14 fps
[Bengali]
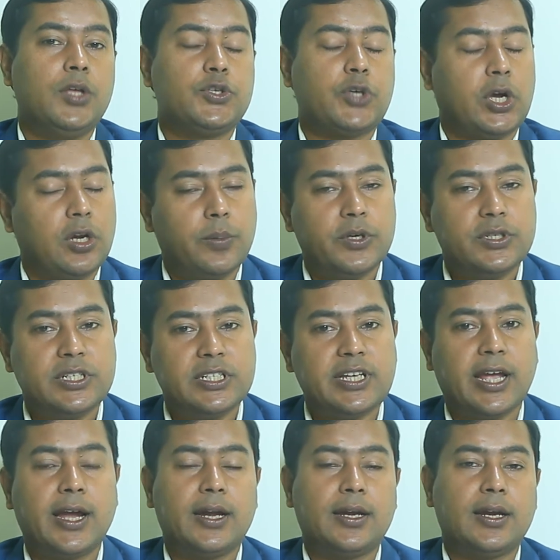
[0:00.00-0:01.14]
ছয় নম্বর যে
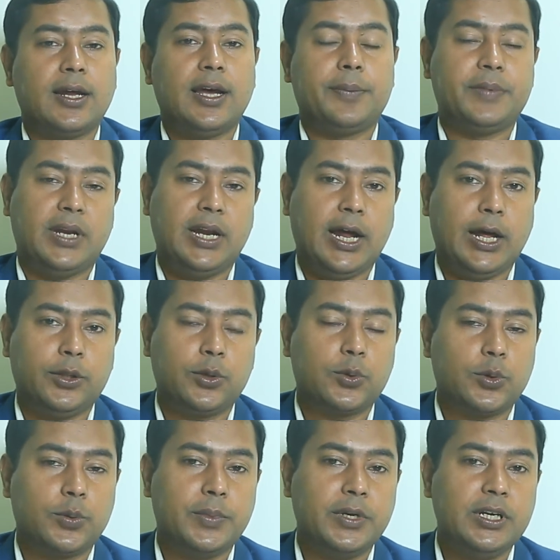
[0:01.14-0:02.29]
জায়গাটা আপনারা আদর
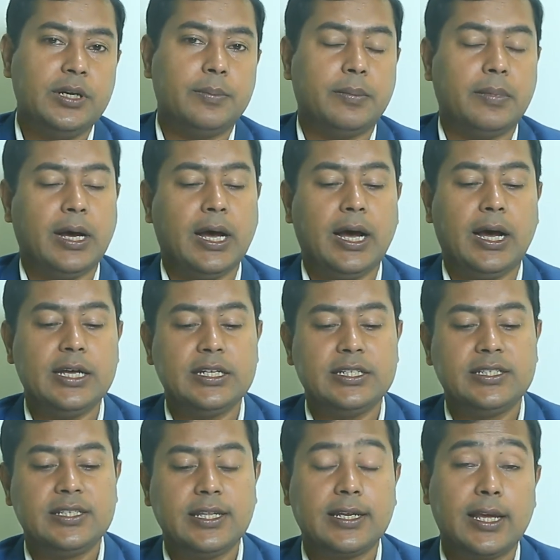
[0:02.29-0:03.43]
করবেন বা
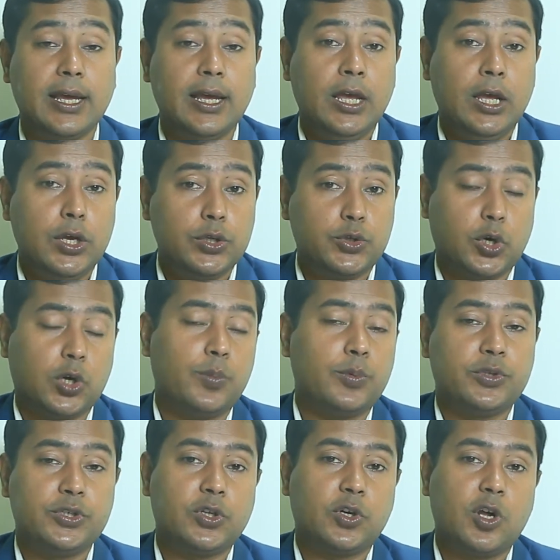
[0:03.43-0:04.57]
স্ত্রীকে চরম
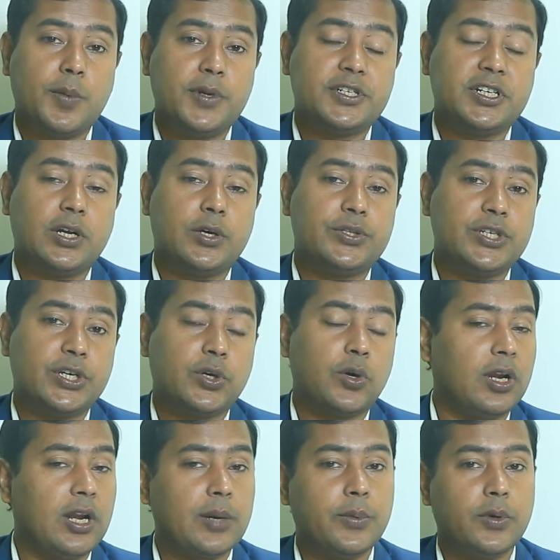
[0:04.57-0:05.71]
উত্তেজিত করবেন সেটা হচ্ছে
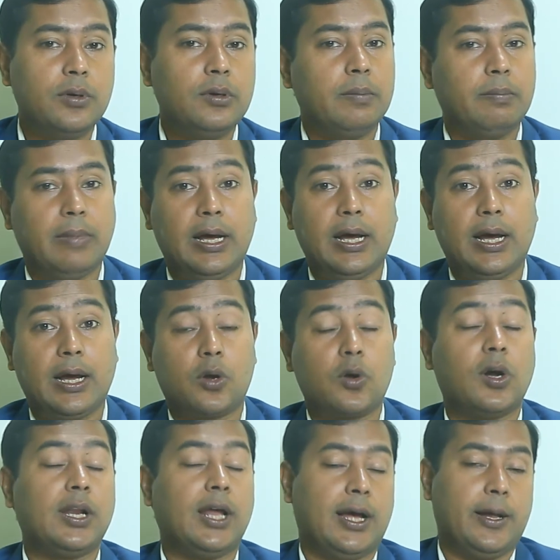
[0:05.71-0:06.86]
কলারবন বা
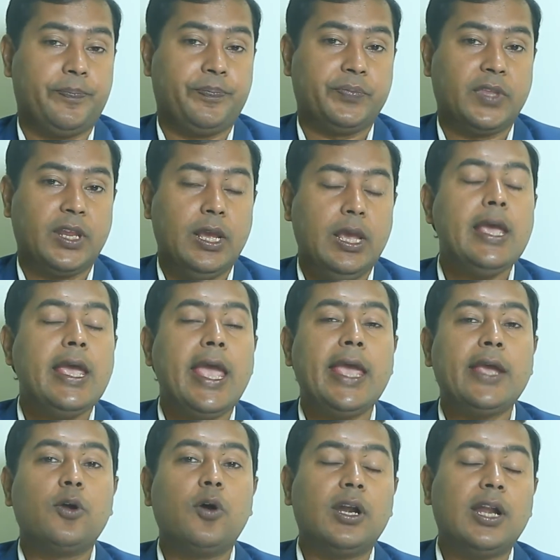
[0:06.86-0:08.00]
গলা
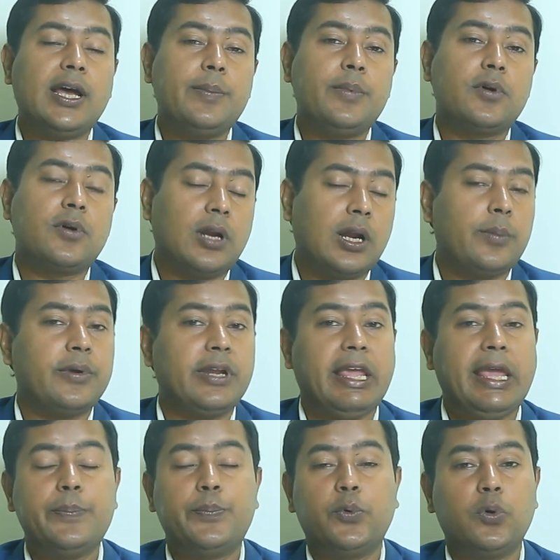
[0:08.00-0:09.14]
এই গলা এবং কলারবন
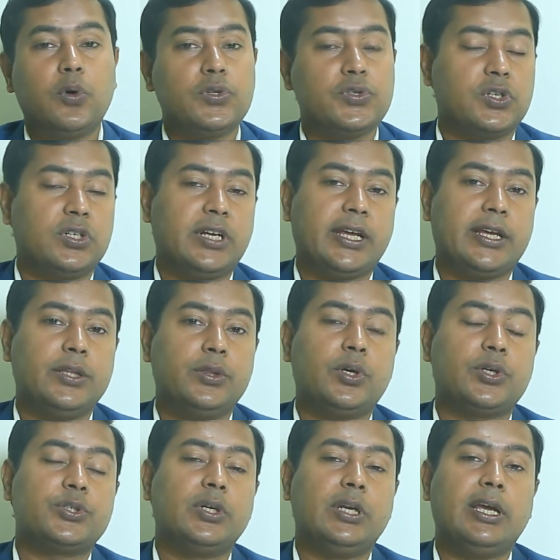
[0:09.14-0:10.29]
এই পুরো অঞ্চলটায় কিন্তু
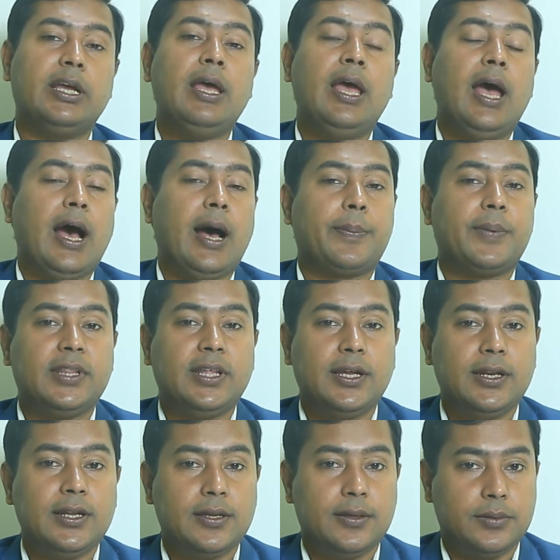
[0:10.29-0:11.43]
আসলে আপনাদের
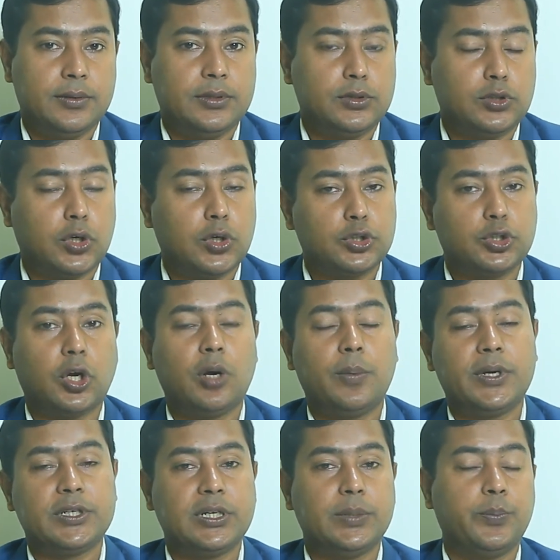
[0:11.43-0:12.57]
যখন
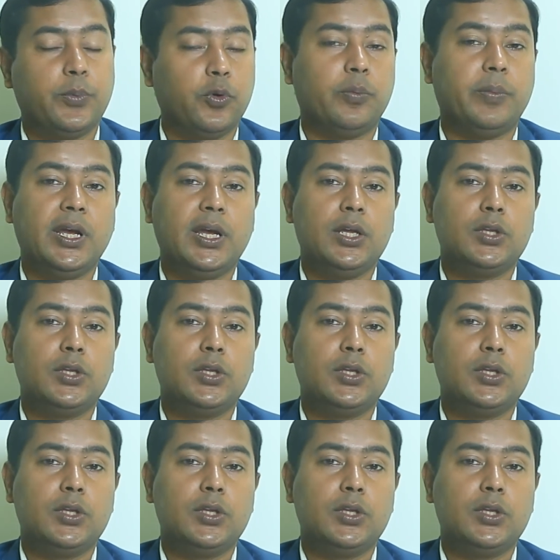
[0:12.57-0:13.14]
সহবাসে পূর্বে